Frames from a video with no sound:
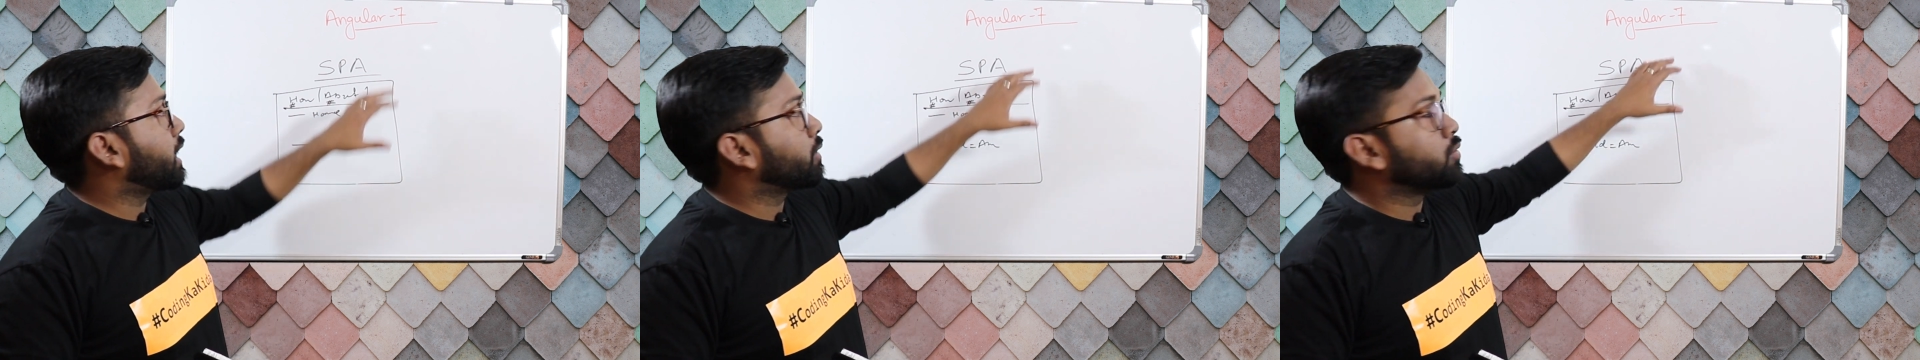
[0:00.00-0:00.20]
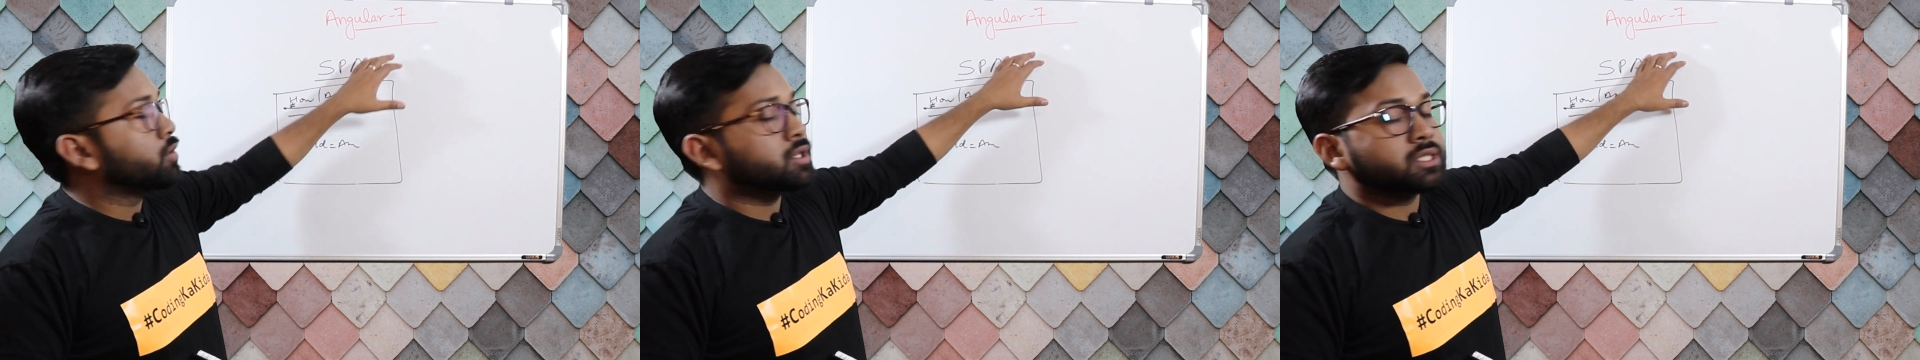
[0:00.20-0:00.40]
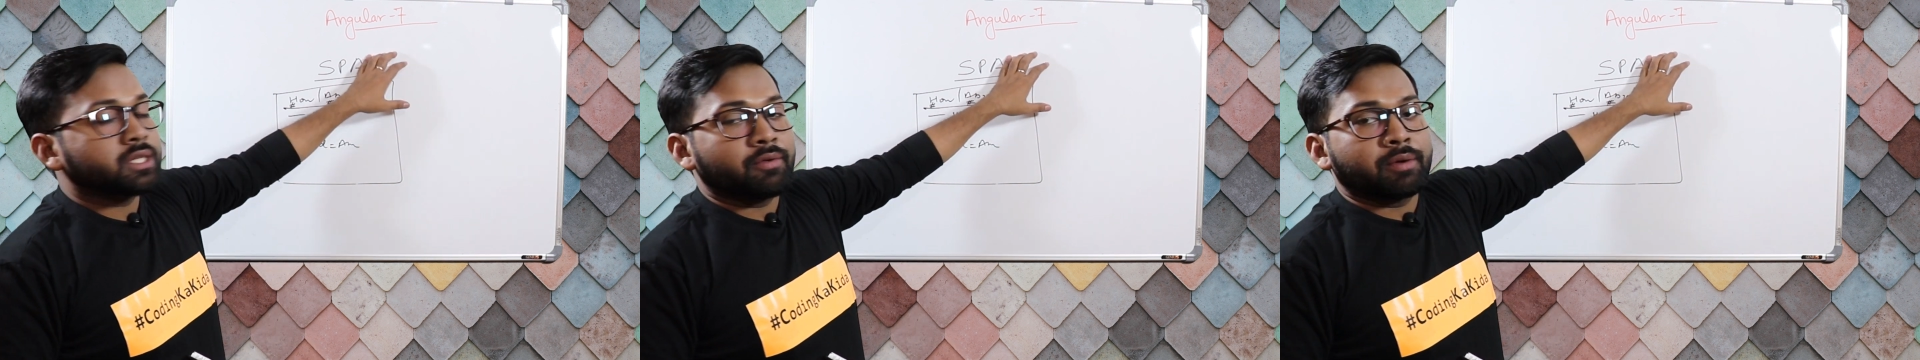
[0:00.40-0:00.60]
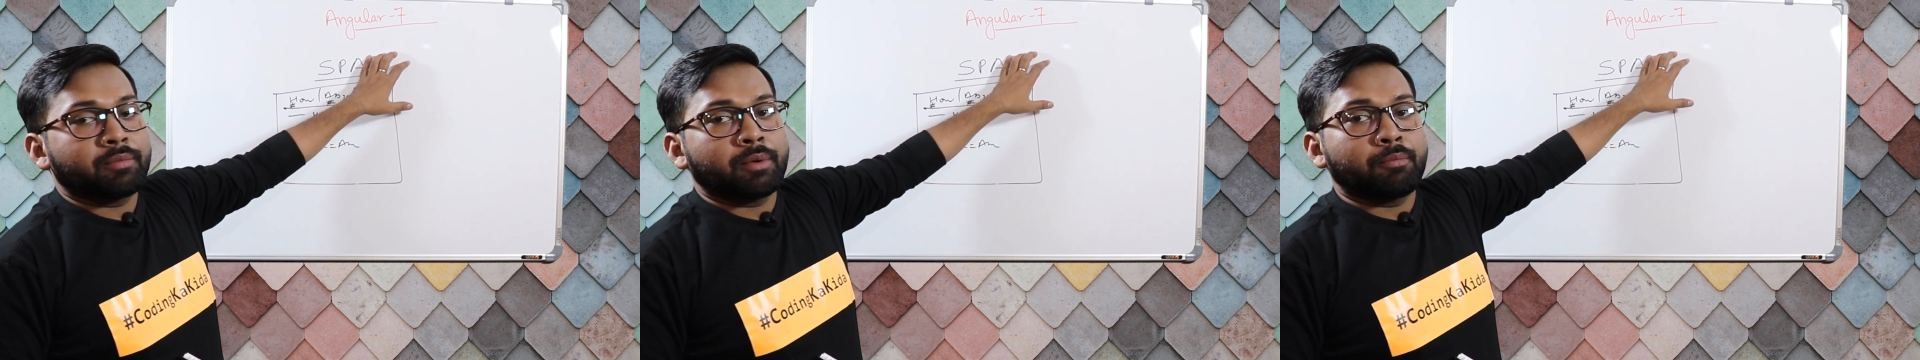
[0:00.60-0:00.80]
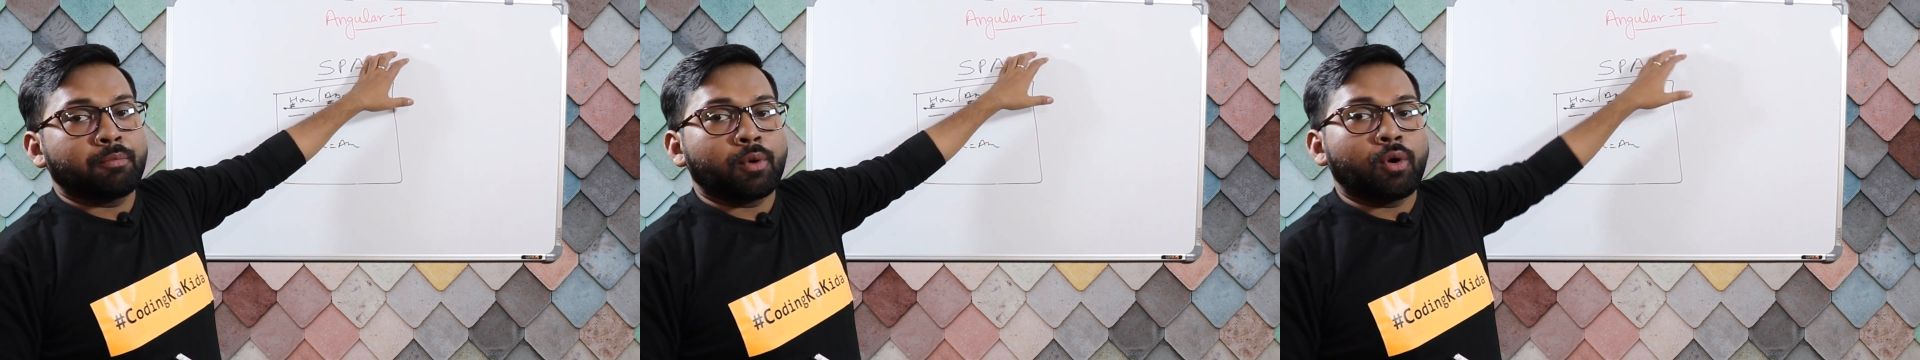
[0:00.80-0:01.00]
एंगुलर सेवन
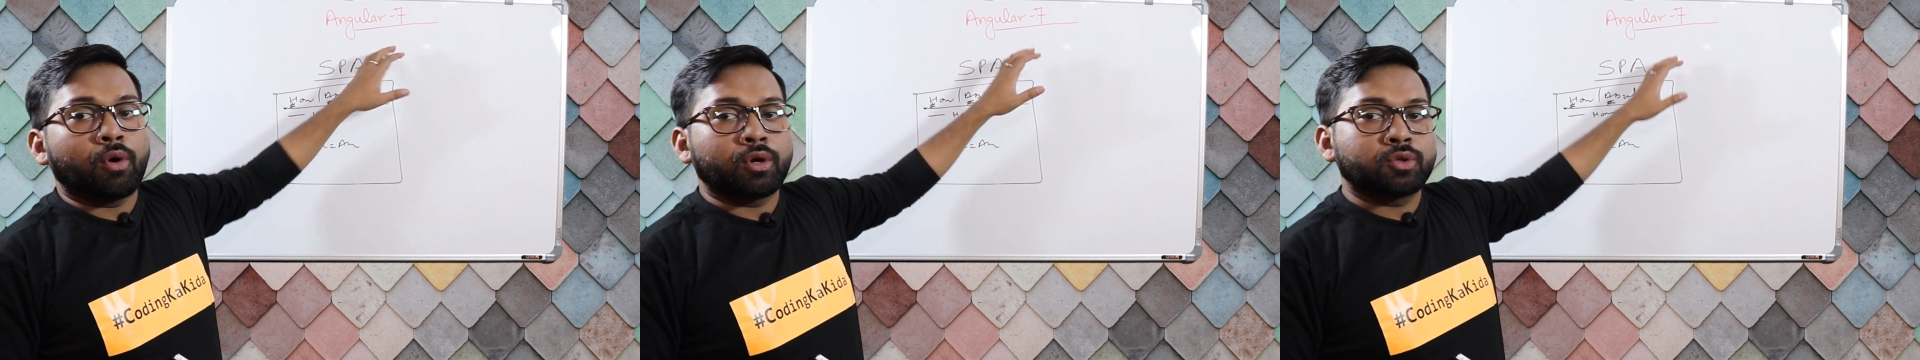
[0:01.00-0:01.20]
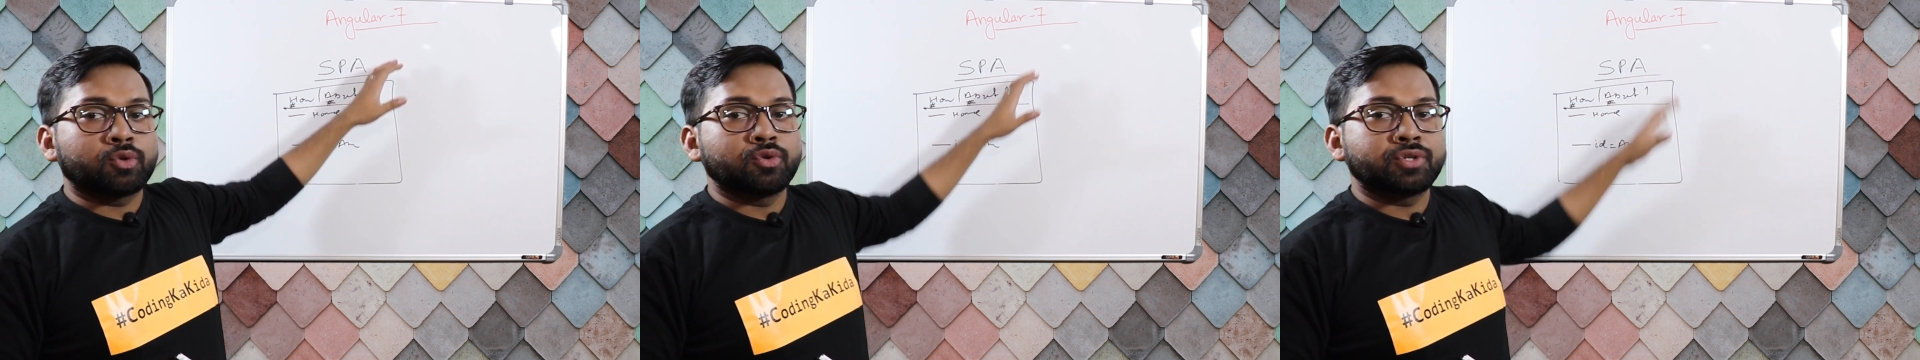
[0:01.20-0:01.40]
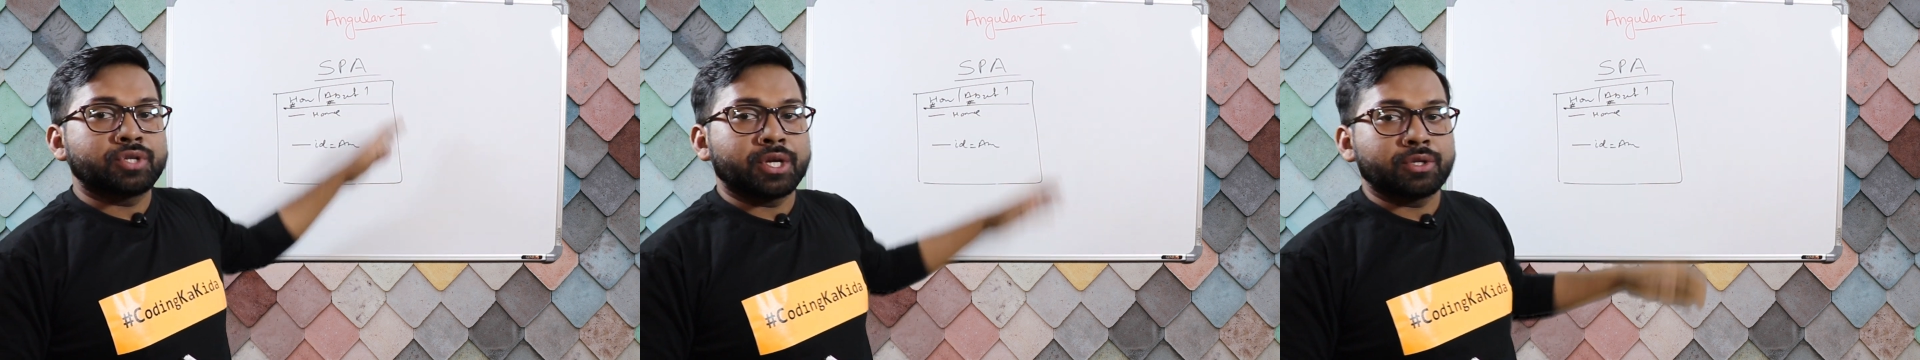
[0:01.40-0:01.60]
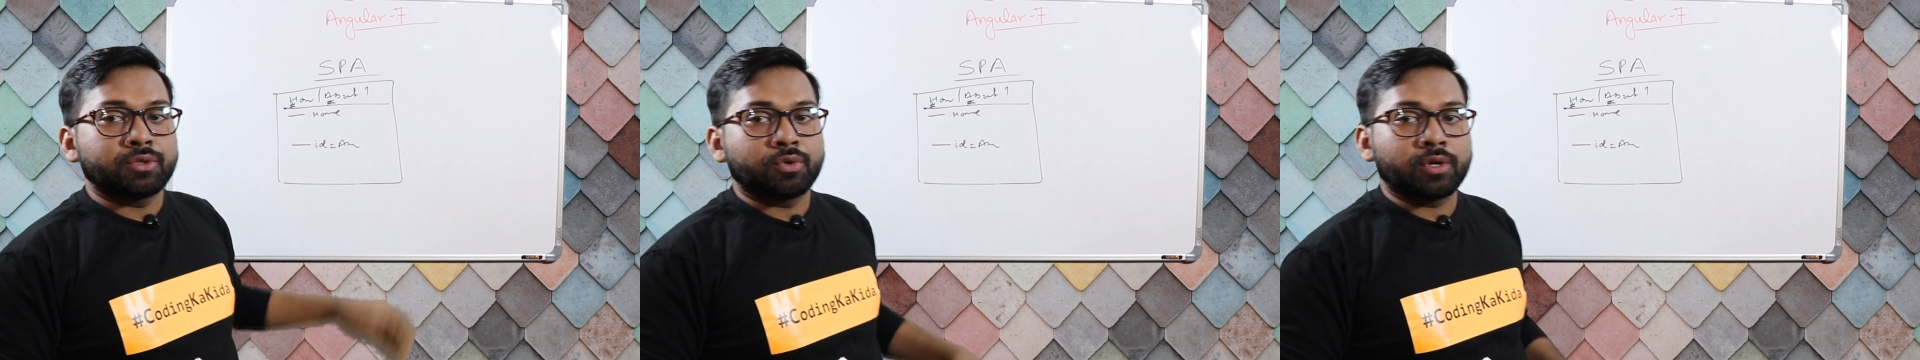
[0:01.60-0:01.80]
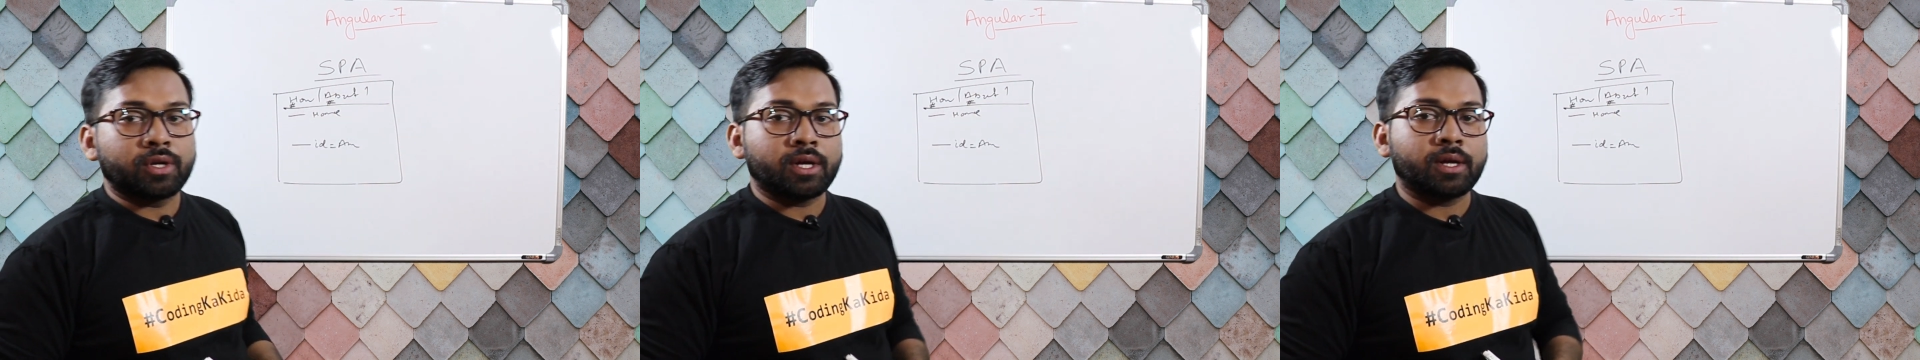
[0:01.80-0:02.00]
में बहुत कुछ
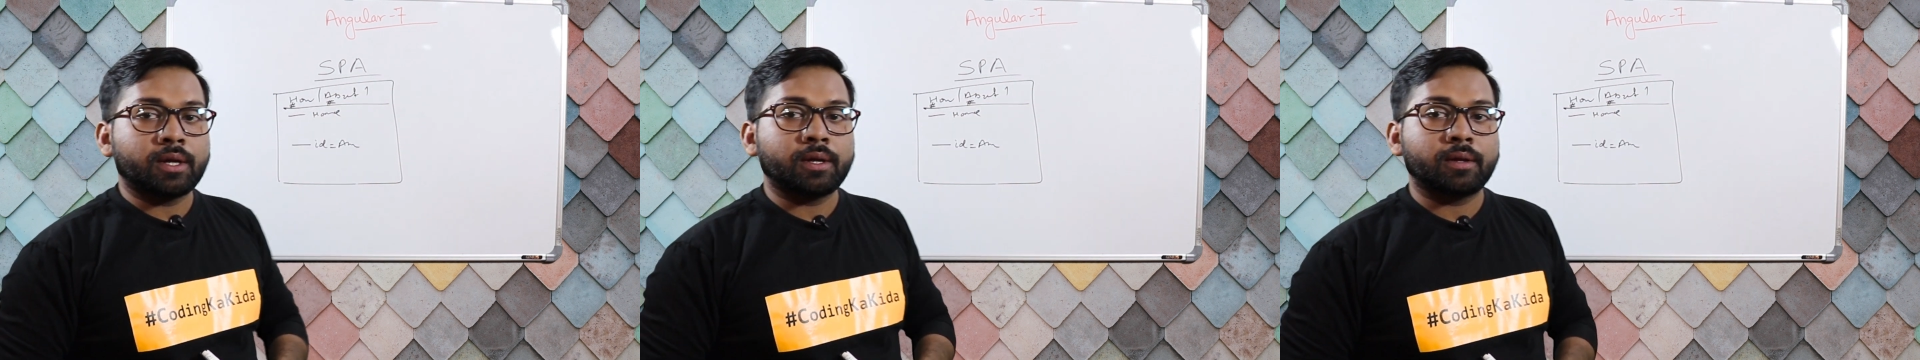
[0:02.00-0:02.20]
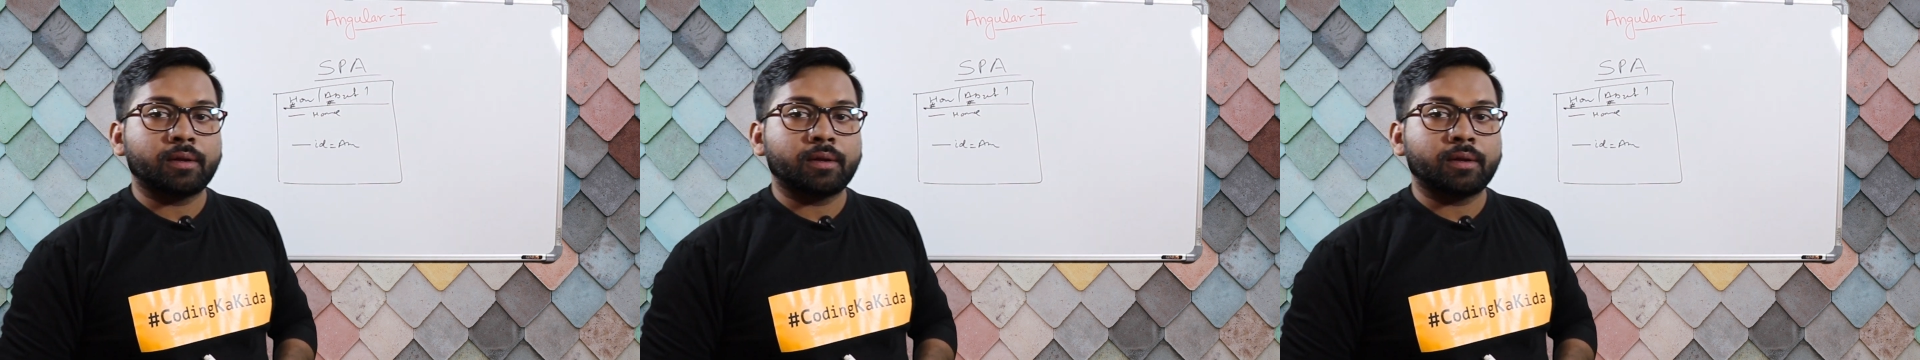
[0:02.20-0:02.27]
चेंज हो गया है